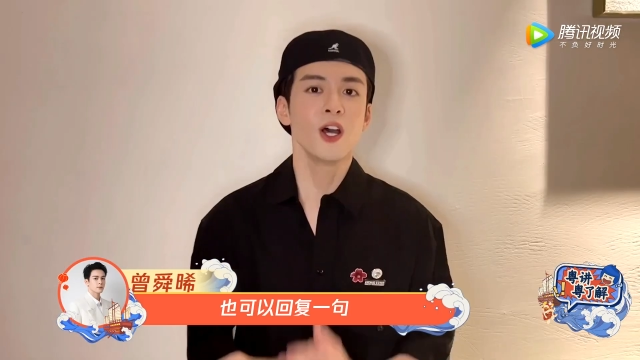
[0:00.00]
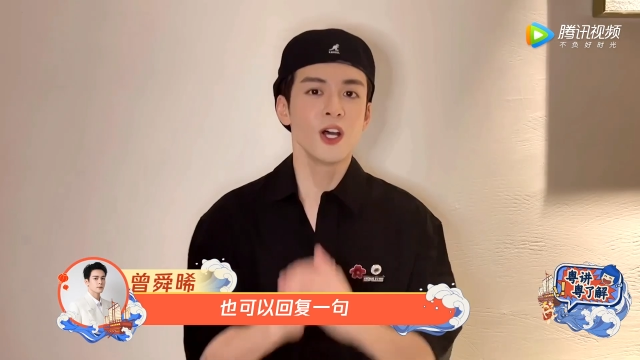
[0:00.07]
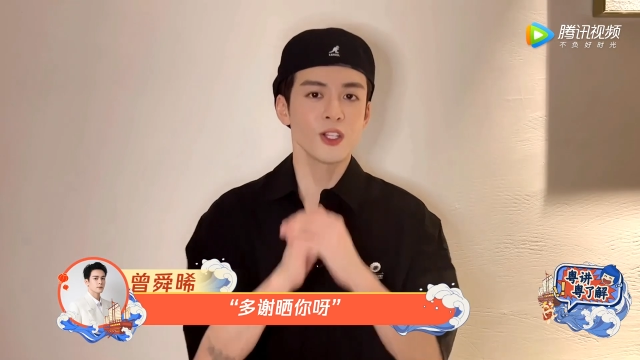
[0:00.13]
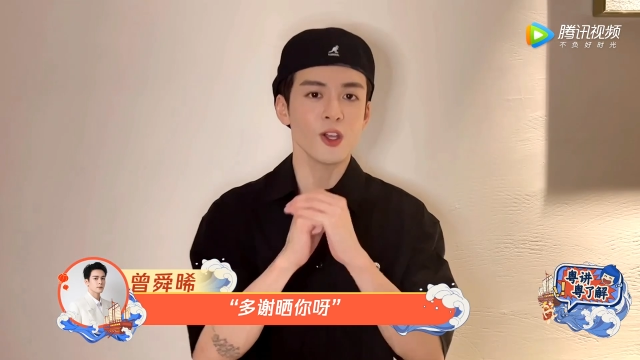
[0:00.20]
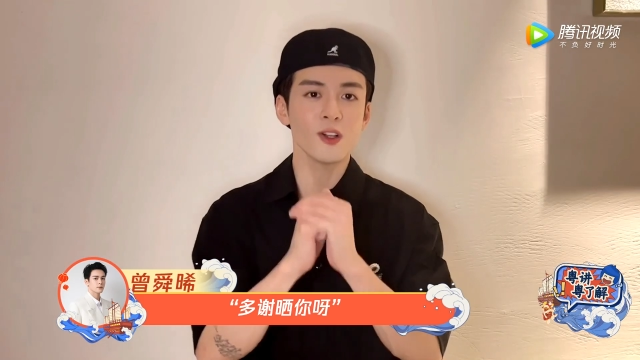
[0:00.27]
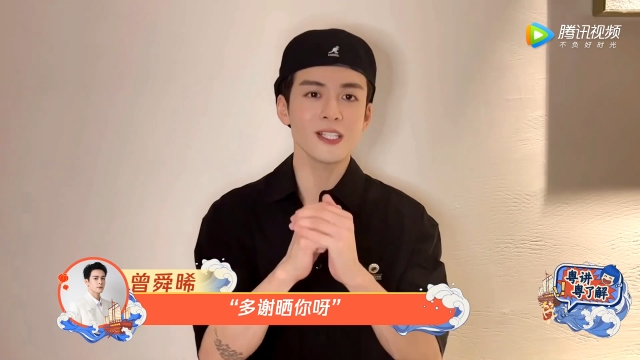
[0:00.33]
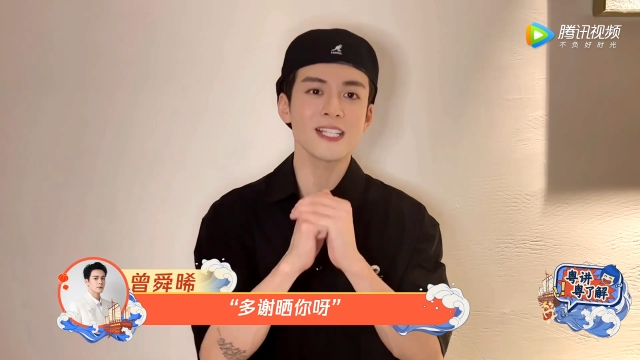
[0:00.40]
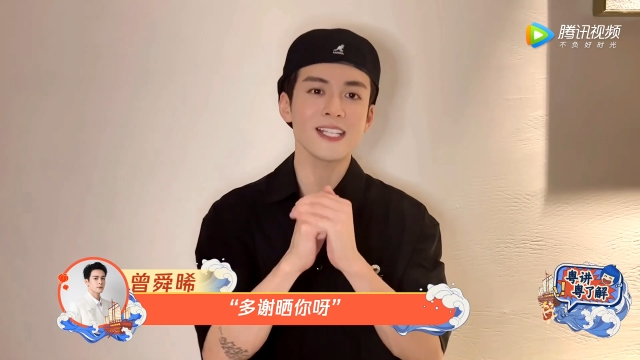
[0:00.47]

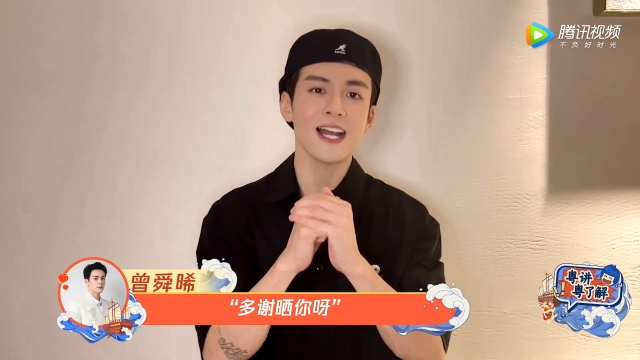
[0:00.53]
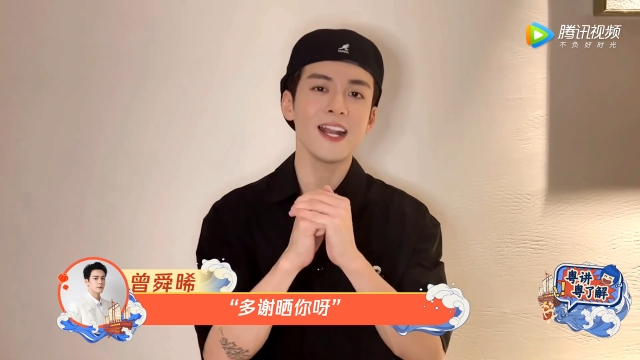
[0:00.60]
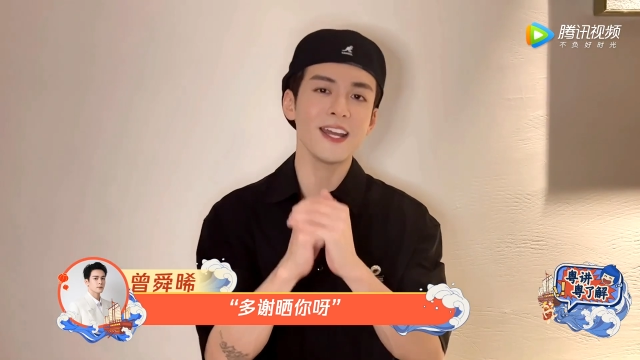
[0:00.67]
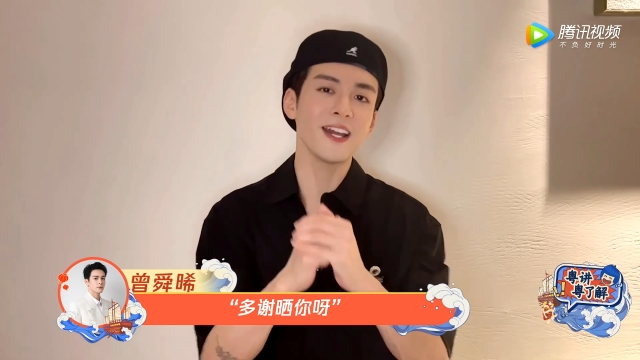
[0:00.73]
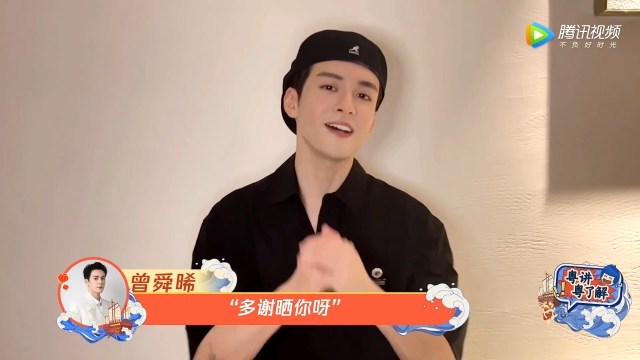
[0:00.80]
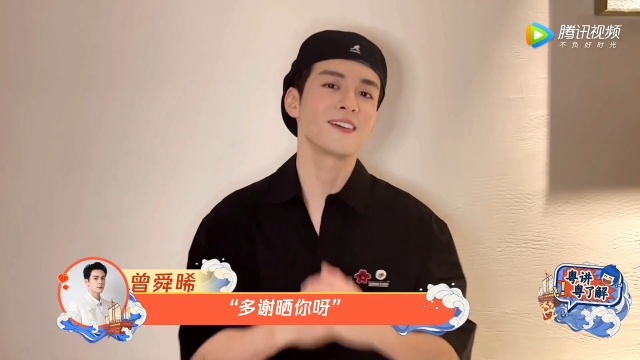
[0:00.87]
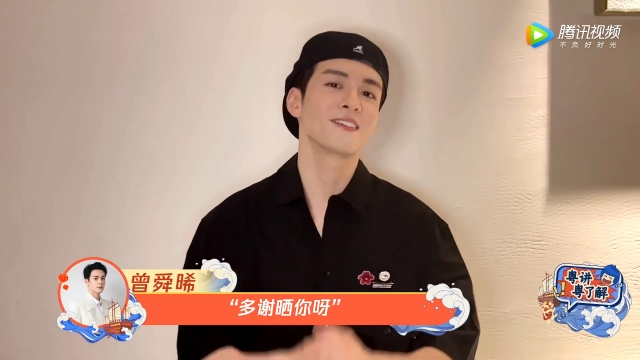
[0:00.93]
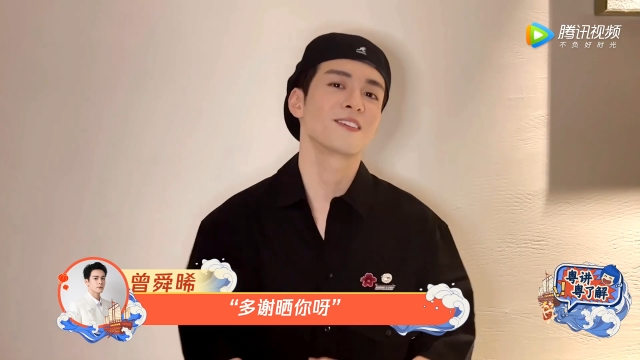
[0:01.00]
“多谢晒
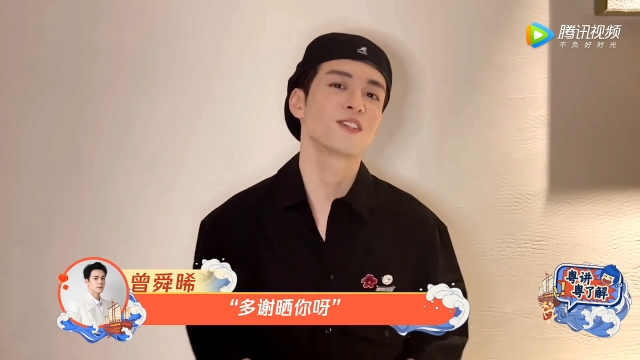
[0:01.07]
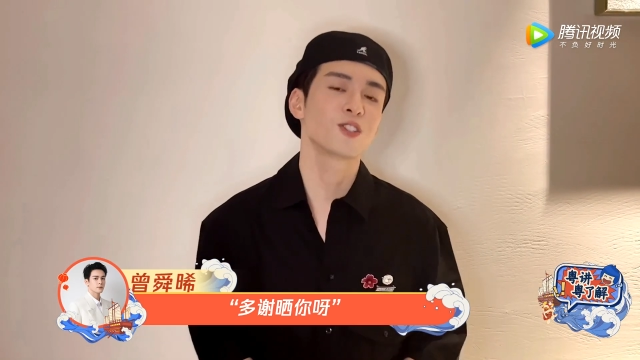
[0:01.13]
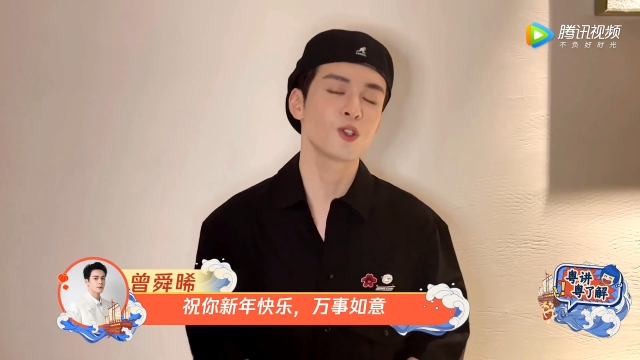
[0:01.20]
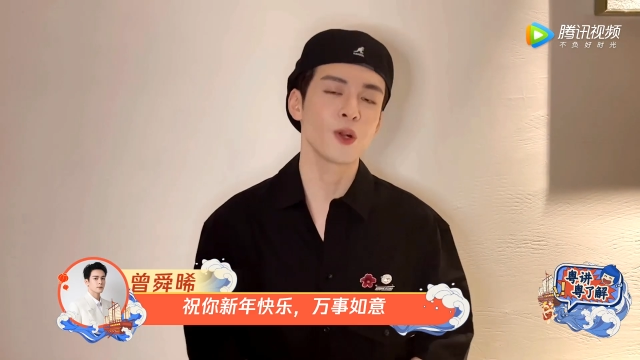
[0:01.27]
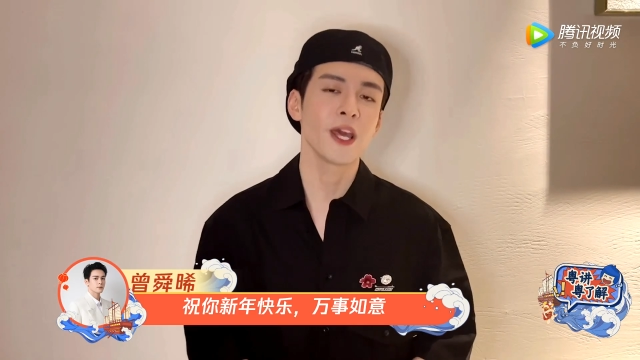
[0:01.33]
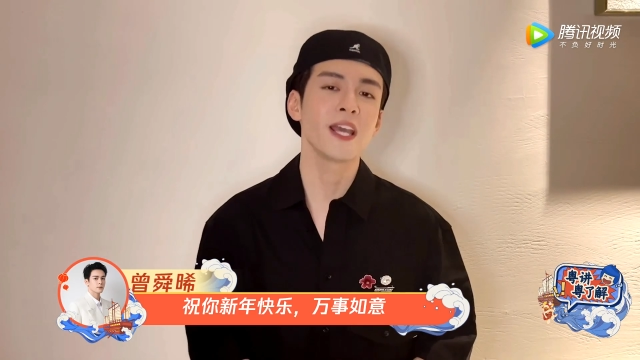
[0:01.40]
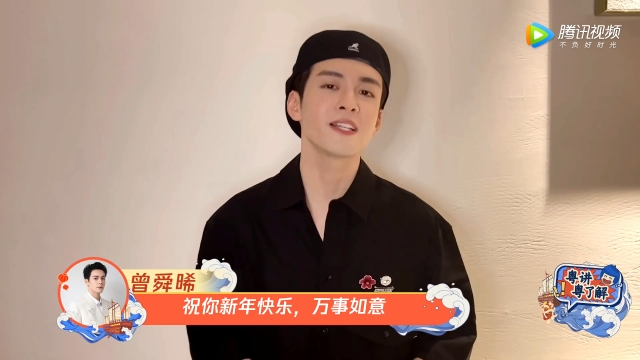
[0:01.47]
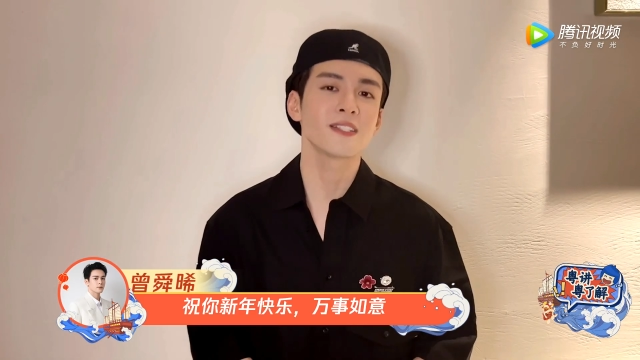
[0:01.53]
你啊，
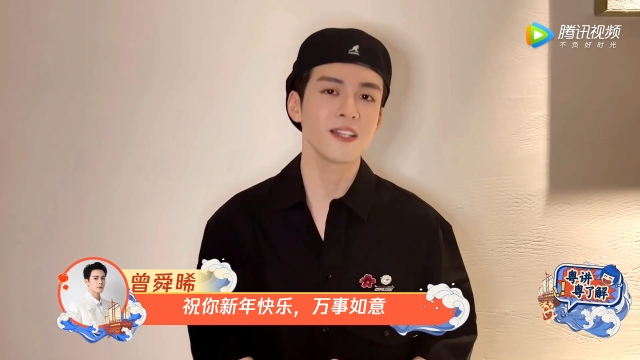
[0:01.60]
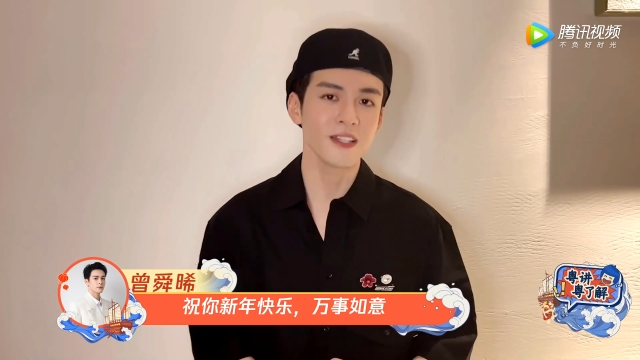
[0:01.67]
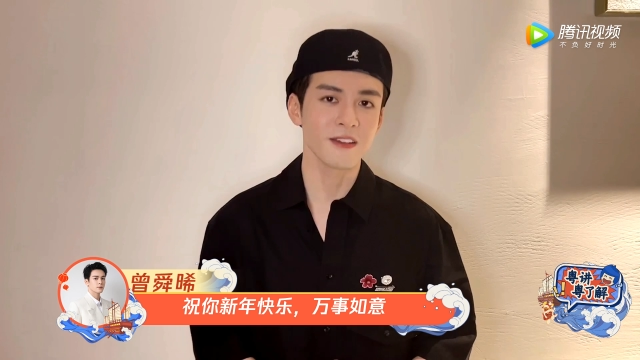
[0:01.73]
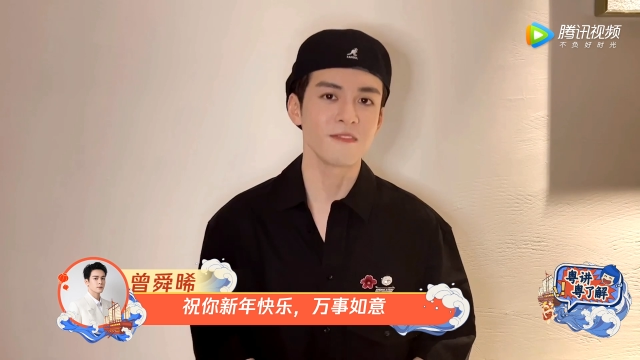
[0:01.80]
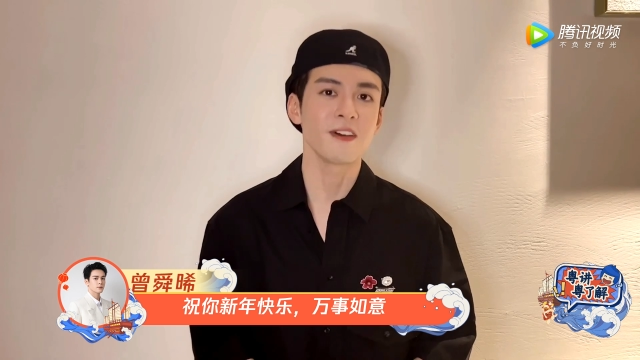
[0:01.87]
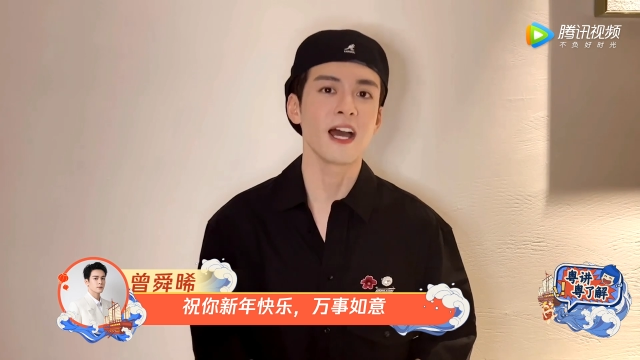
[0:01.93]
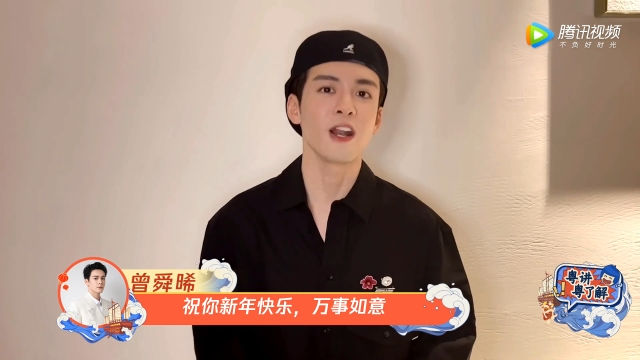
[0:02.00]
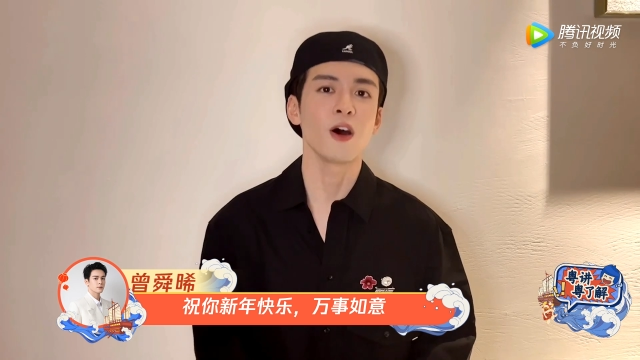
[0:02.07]
祝你新
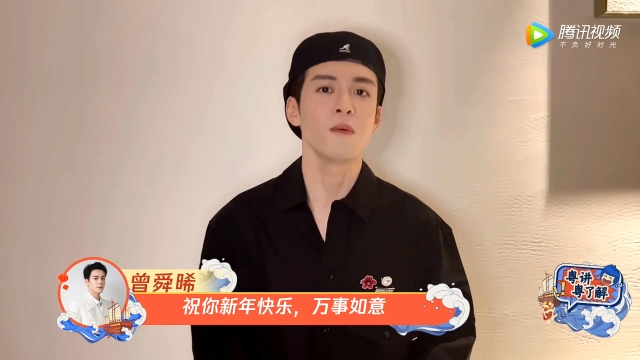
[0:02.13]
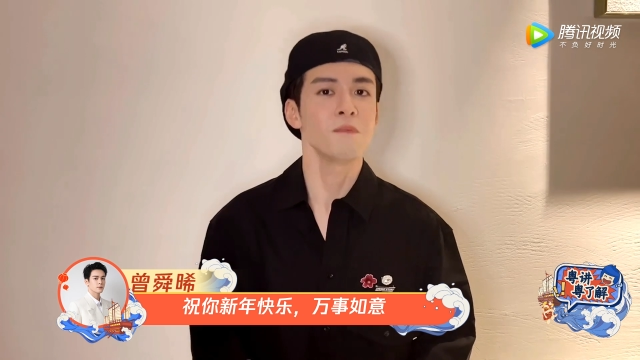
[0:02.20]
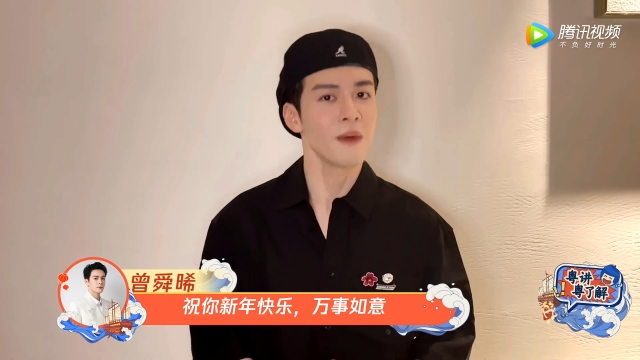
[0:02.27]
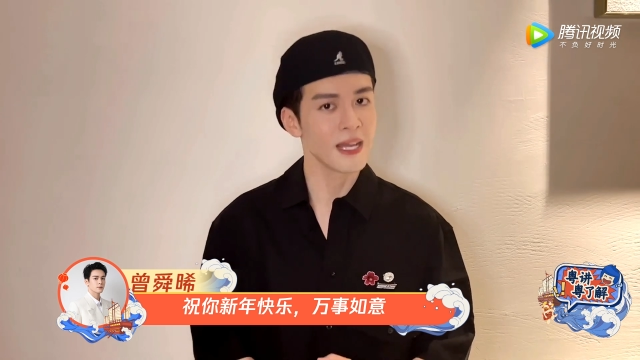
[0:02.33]
年快乐，